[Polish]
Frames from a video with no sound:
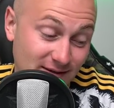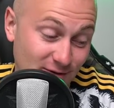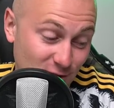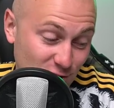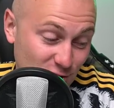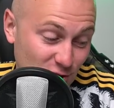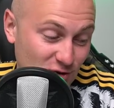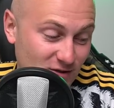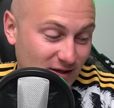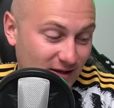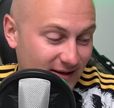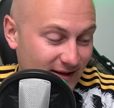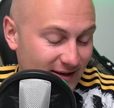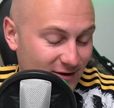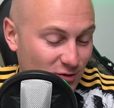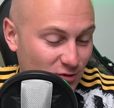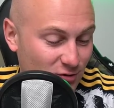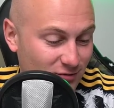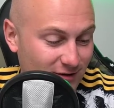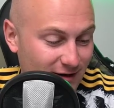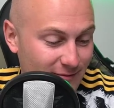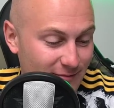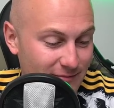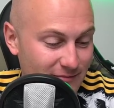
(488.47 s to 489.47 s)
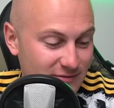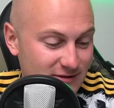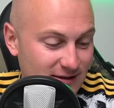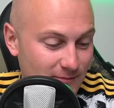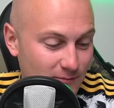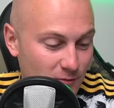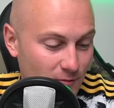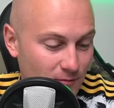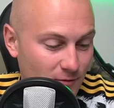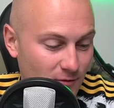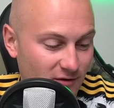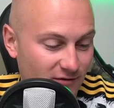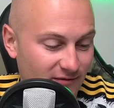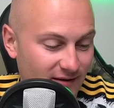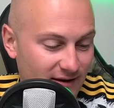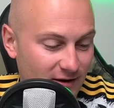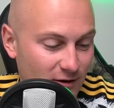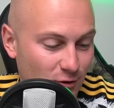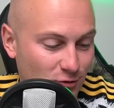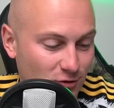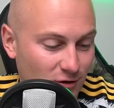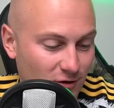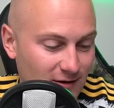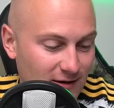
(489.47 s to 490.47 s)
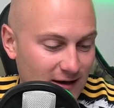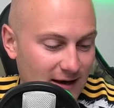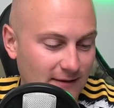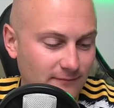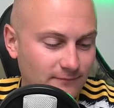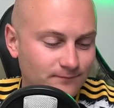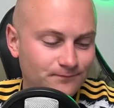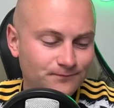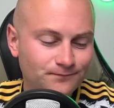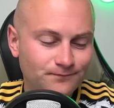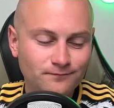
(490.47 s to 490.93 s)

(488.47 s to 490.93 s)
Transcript: No coś takiego tutaj mamy zaproponowane od Olka.